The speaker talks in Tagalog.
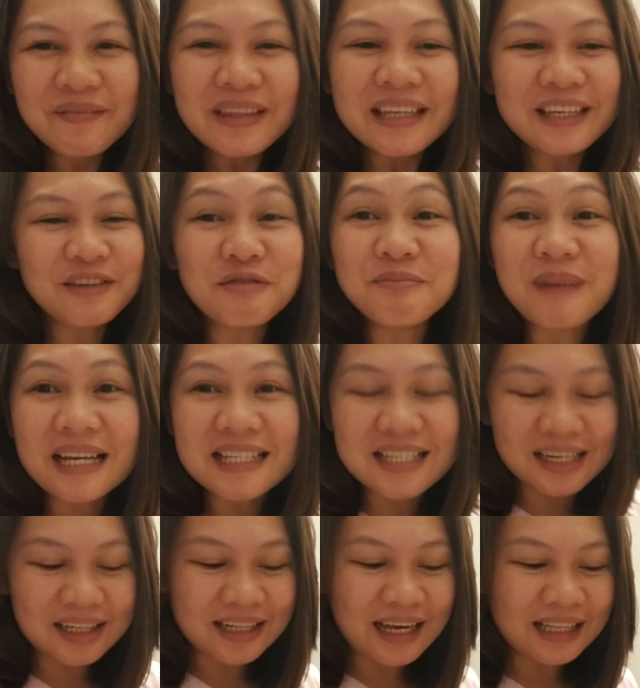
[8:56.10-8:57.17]
yung
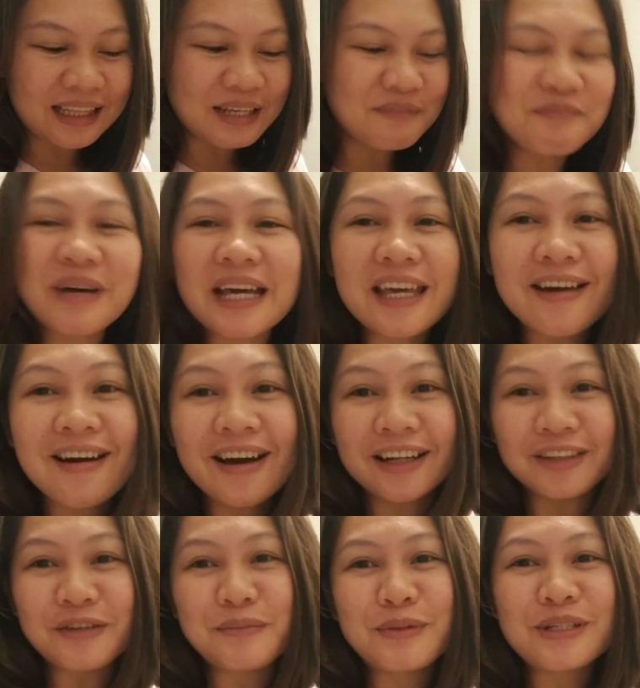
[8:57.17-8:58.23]
budget natin bayot,
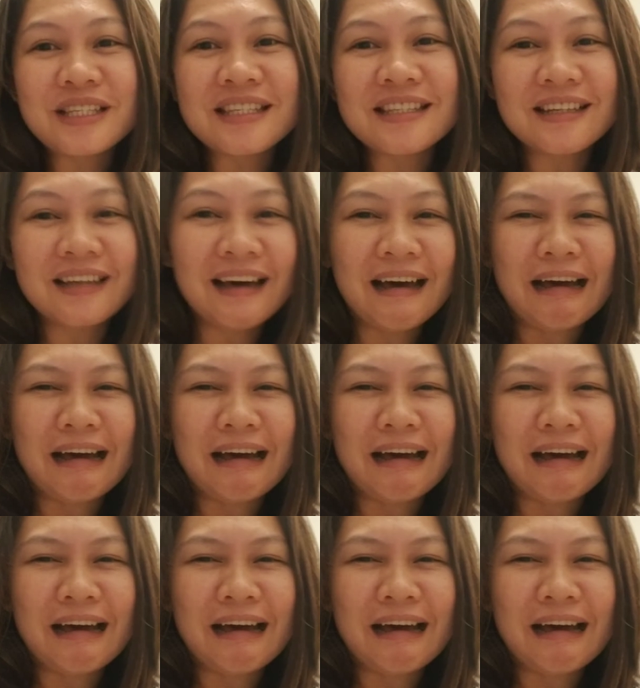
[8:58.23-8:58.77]
ubos na.